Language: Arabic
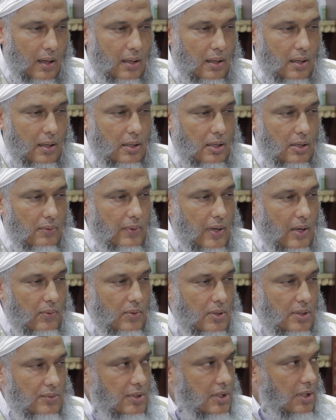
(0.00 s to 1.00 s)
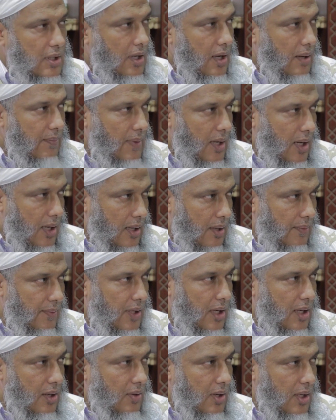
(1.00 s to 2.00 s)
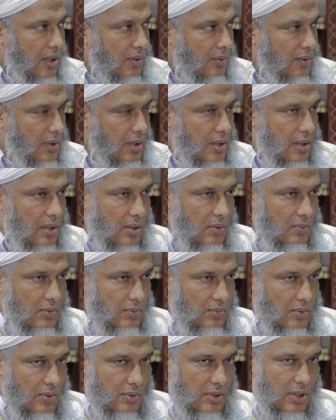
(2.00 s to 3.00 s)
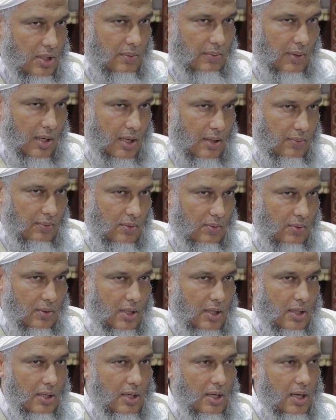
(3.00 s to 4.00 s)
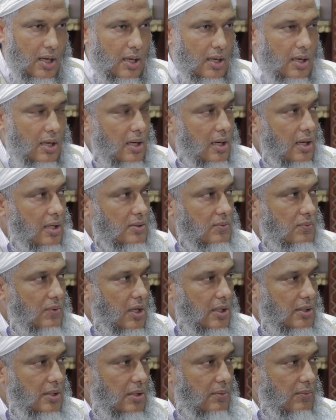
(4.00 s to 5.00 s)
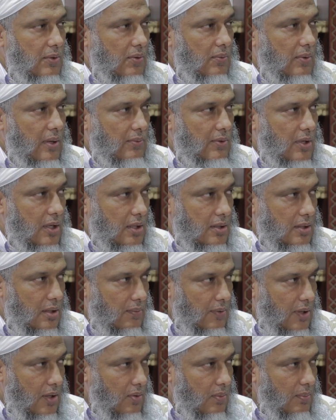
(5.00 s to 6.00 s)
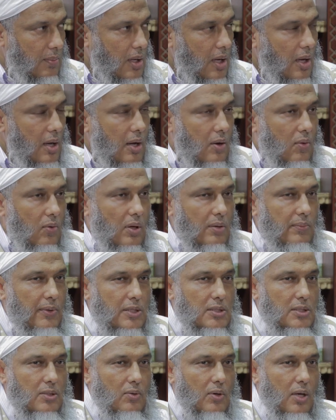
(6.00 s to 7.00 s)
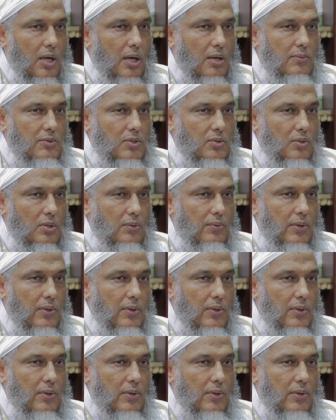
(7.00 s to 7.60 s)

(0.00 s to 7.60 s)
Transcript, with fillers: آه، إعفاف نفسه عما حرم الله عليه والذين هم لفروجهم حافظون إلا على أزواجهم أو ما ملكت أيمانهم والمقصد الخامس